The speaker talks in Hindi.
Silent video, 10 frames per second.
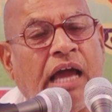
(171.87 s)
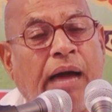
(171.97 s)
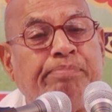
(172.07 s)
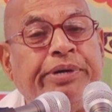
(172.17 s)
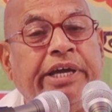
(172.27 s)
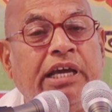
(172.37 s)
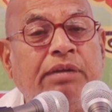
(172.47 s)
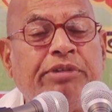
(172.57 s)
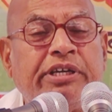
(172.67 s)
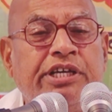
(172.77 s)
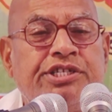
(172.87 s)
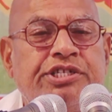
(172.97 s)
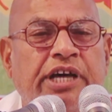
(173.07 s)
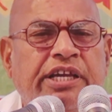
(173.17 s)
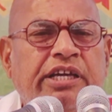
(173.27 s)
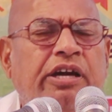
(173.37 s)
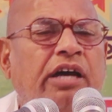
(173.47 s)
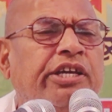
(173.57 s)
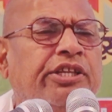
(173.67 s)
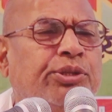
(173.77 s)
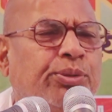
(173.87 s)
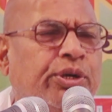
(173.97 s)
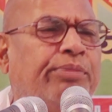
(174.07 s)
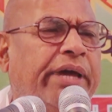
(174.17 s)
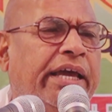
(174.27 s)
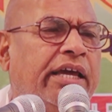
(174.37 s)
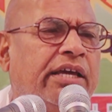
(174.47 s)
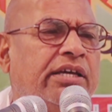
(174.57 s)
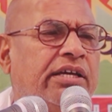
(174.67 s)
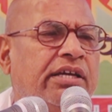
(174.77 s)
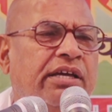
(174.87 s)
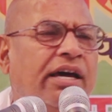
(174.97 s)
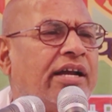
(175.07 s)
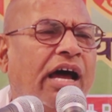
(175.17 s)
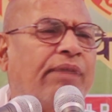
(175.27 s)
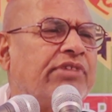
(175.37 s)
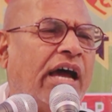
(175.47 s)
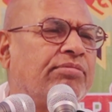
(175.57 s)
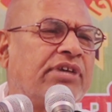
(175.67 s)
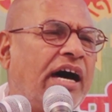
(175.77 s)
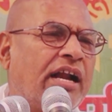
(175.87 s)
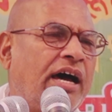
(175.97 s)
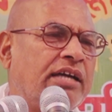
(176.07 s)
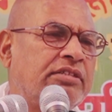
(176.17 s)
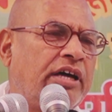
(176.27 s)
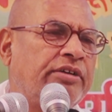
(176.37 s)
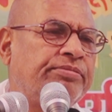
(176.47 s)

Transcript: अब फिल्म की सरी गली धुन में राम नाम गा रहा था